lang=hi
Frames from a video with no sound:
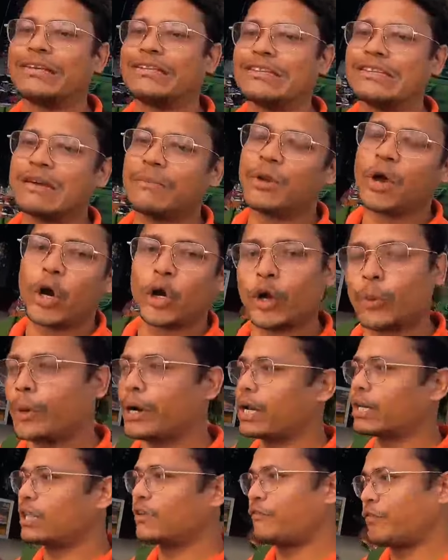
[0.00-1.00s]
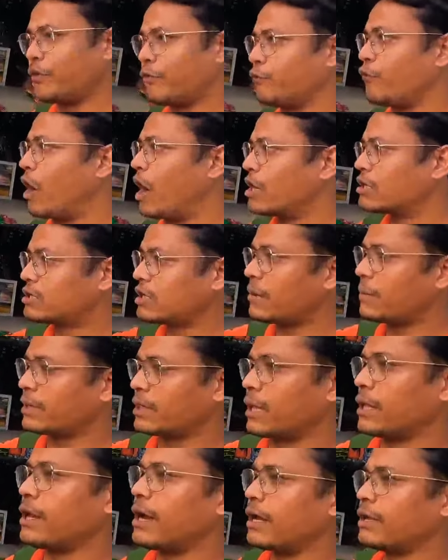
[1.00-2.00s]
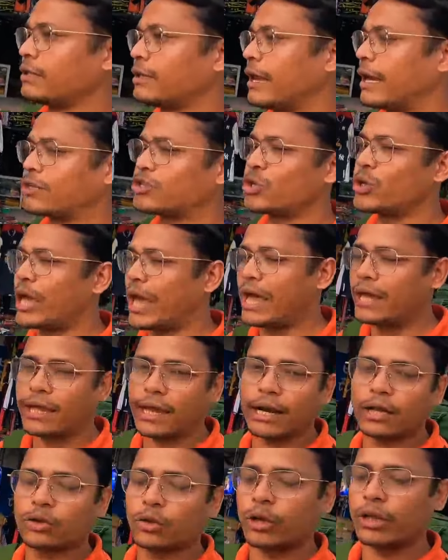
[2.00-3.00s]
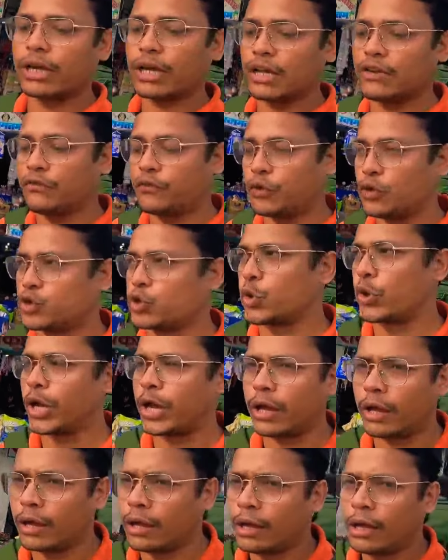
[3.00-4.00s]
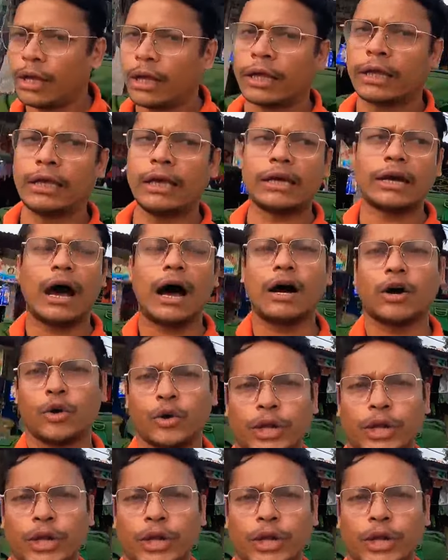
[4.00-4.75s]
दही जी से हमने ऑटो पकड़ा था फिर वहाँ से हम अतरिया आए थे एक्चुअली है क्या ना थोड़ा सा कन्फ्यूज़ हो रहे हैं कि कहाँ